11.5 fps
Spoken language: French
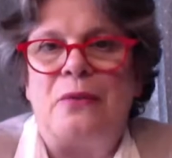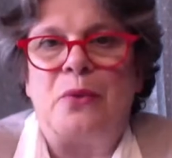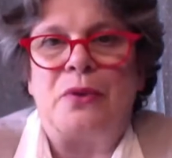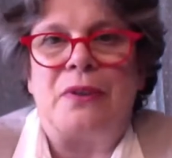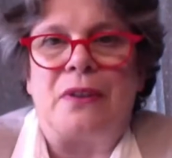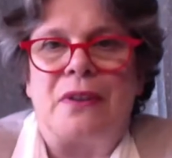Le
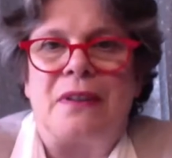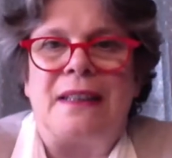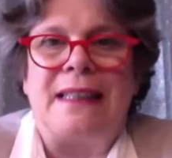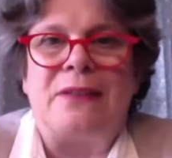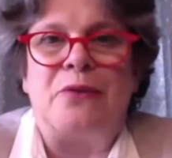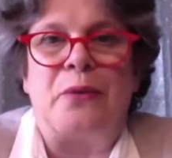monde euh,
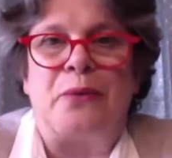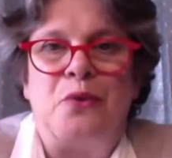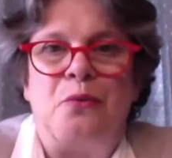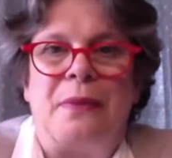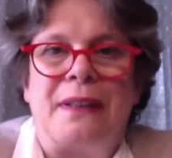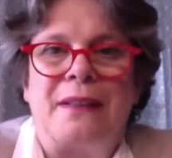est
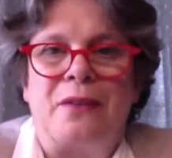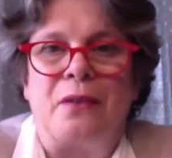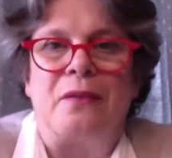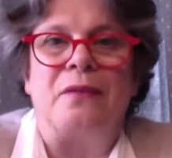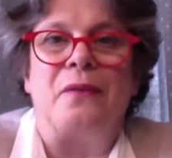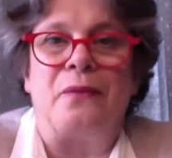devenu
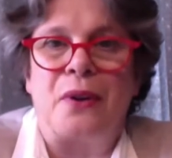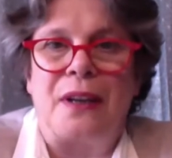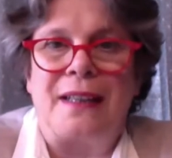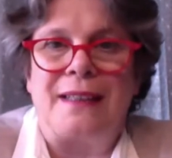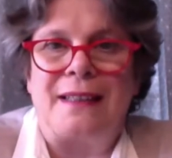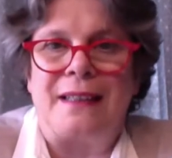maintenant
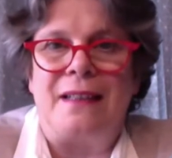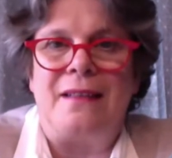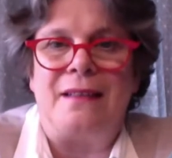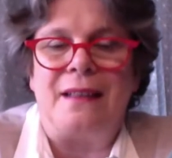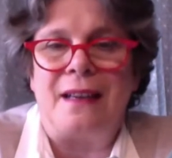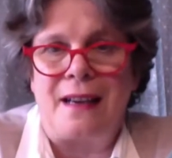
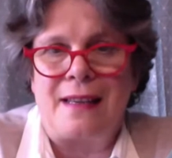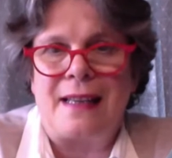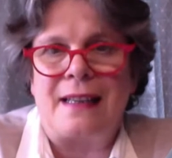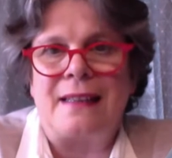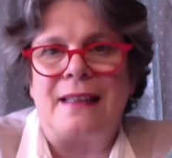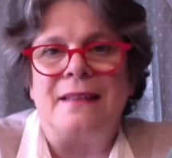volatile,
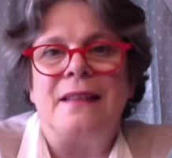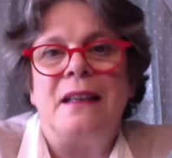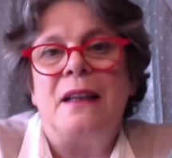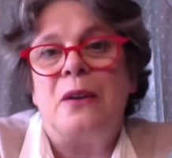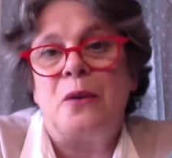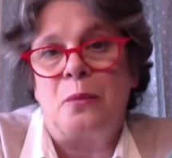incertain,
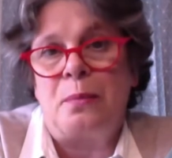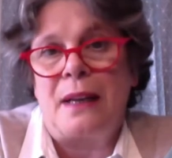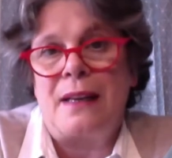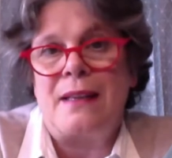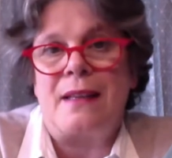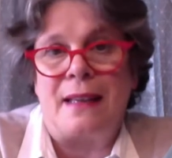
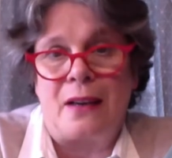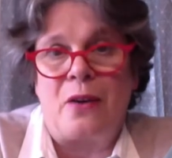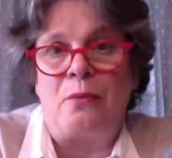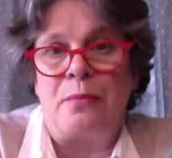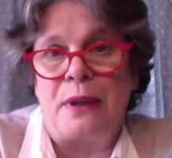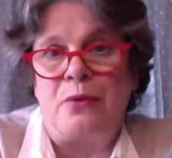complexe et
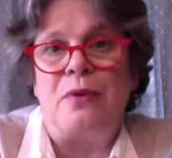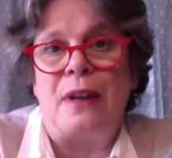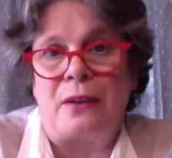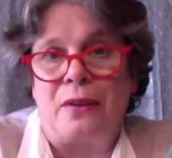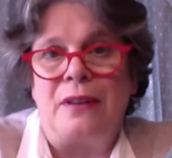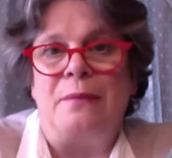ambigu,
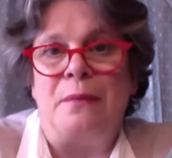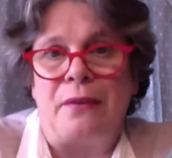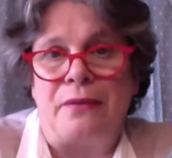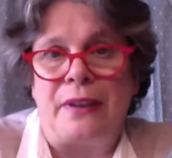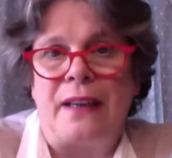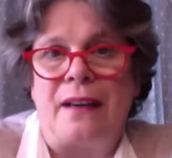l'acronyme
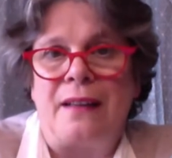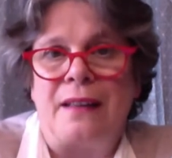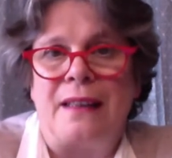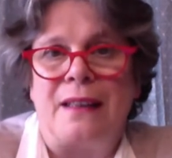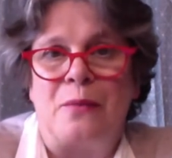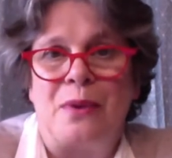VICA,
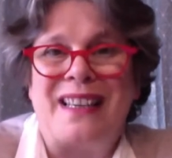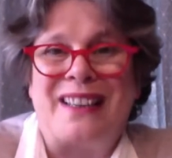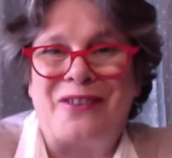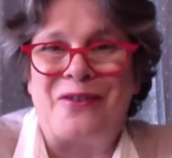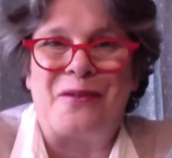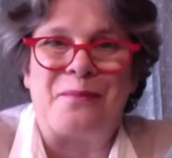qui commence à
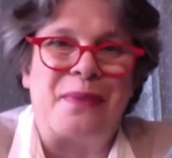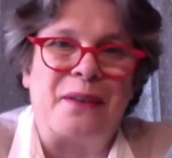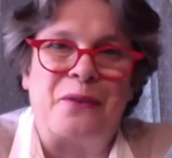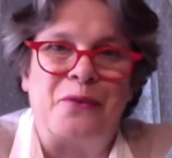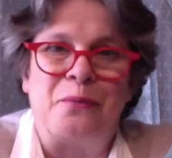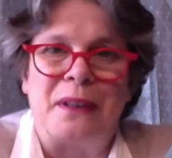être euh, bien
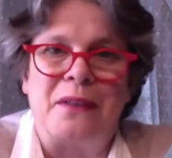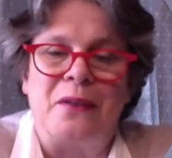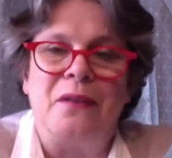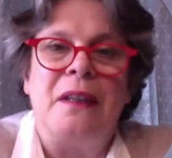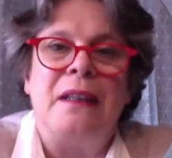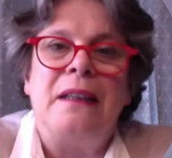connu
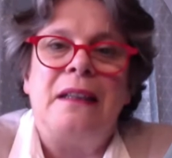maintenant.